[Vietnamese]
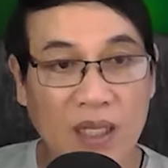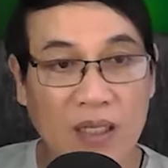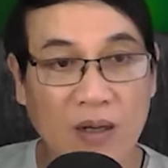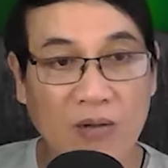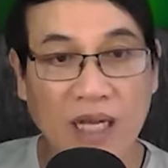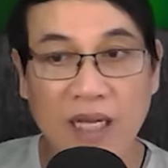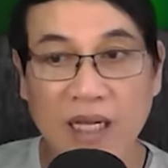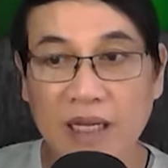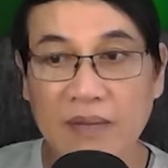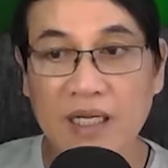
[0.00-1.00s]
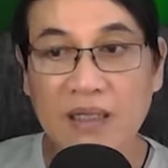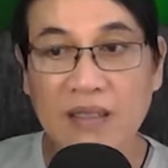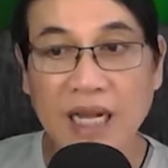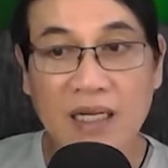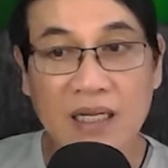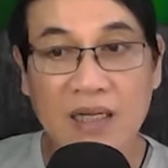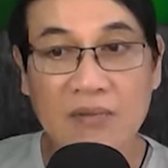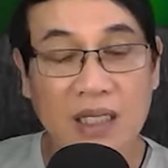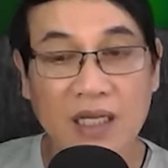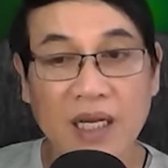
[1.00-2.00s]
Cậu ta đứng đắn hơn
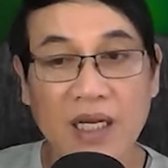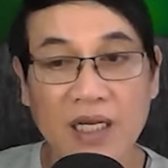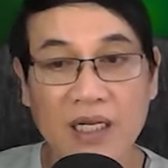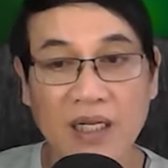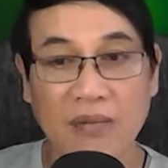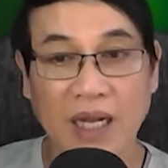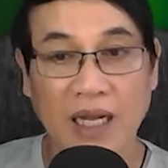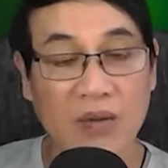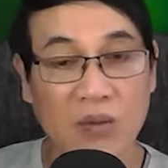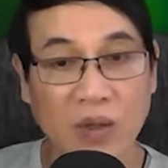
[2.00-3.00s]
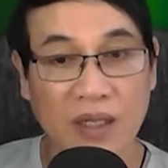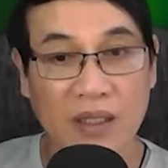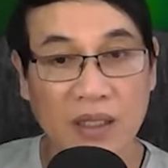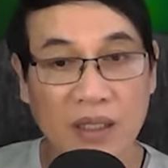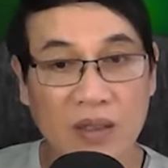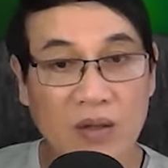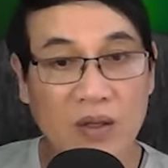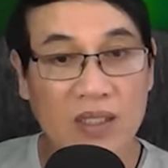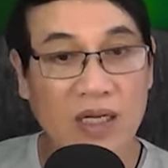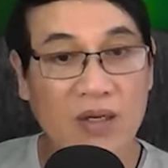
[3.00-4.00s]
bất kỳ người mà anh quen,
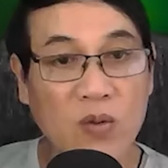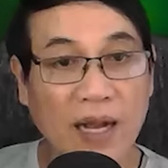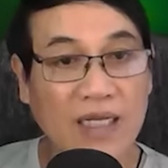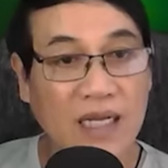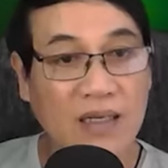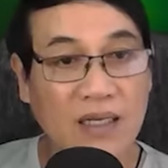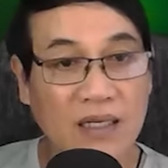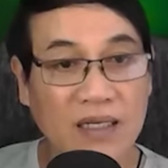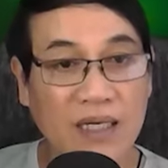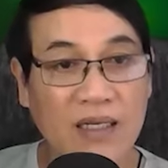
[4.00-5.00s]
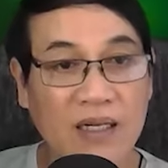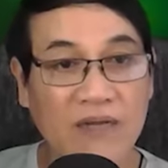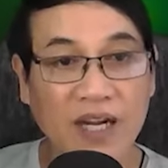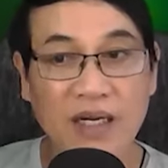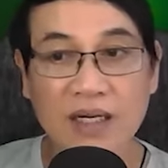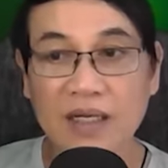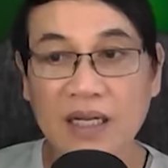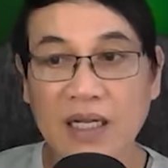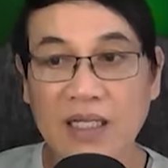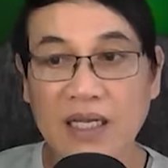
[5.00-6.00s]
luôn giữ khoảng cách nhất định với phái nữ,
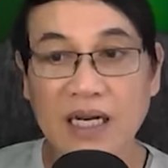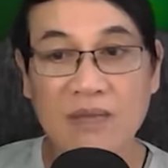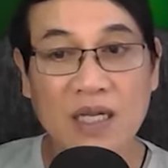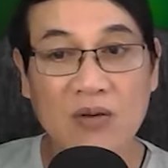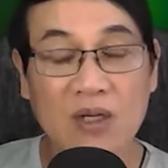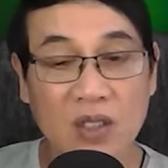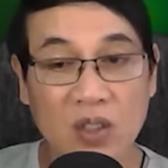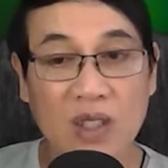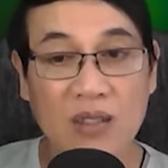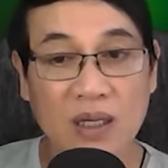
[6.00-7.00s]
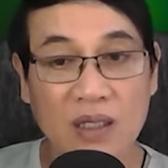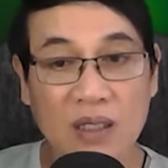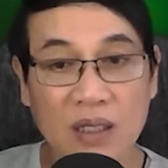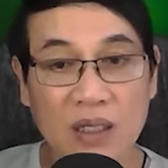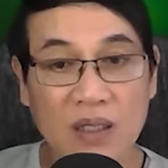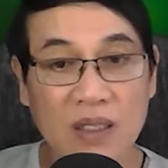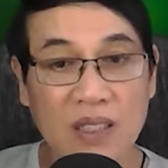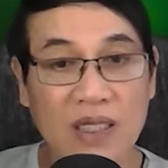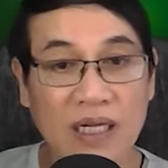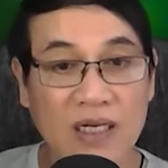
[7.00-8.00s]
thì làm sao có cái chuyện đó, có
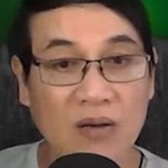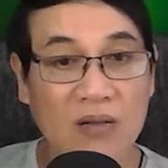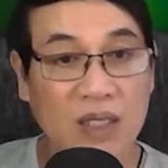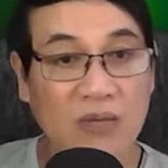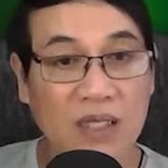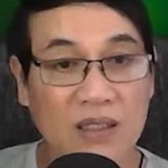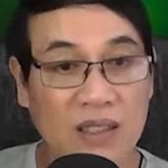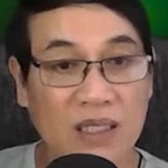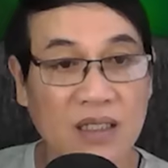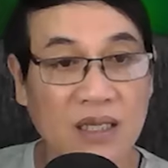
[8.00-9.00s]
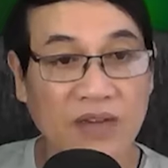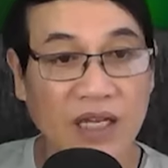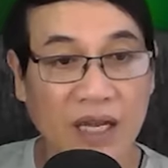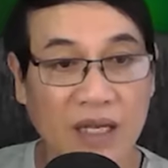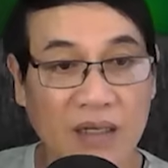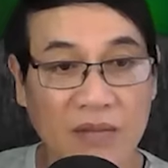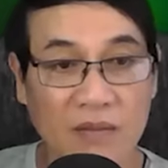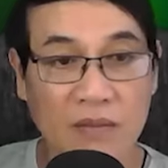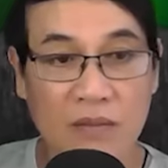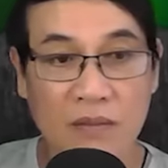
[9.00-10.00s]
những hành động thiếu lịch sự với Vi An.
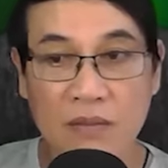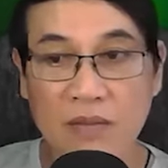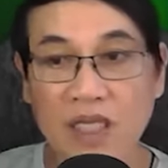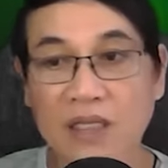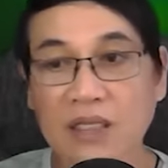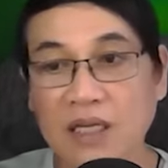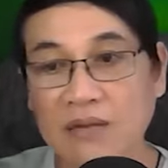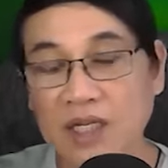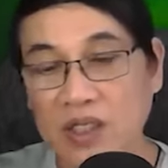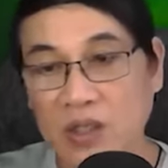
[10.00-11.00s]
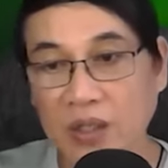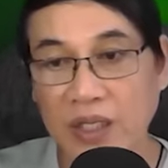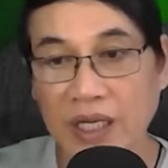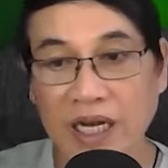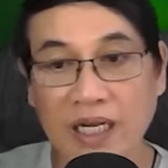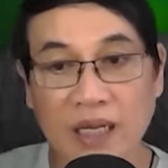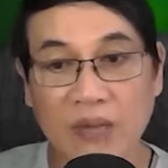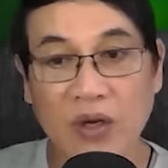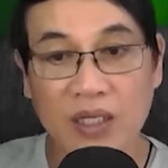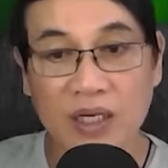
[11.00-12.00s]
Những gì vừa rồi anh và
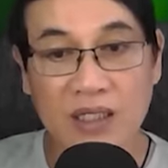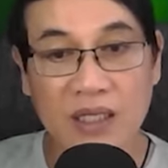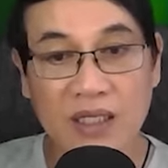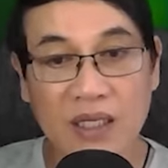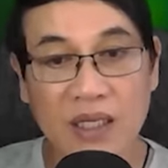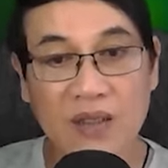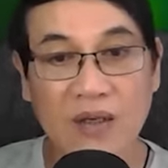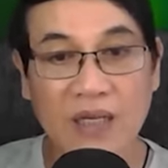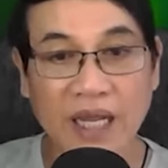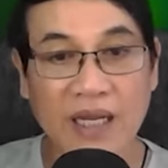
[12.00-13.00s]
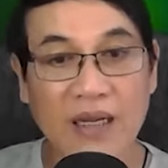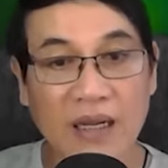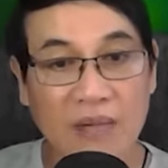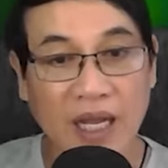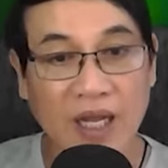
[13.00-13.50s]
mọi người chứng kiến có lẽ là